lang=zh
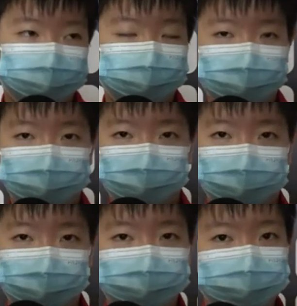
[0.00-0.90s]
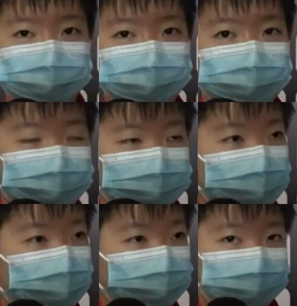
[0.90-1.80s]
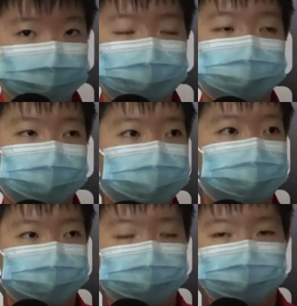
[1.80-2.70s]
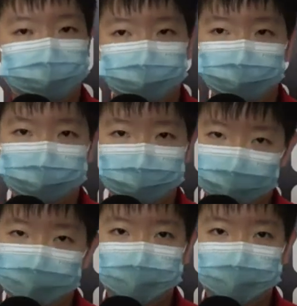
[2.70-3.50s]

我觉得早田的进步其实还是很大的吧，所以我觉得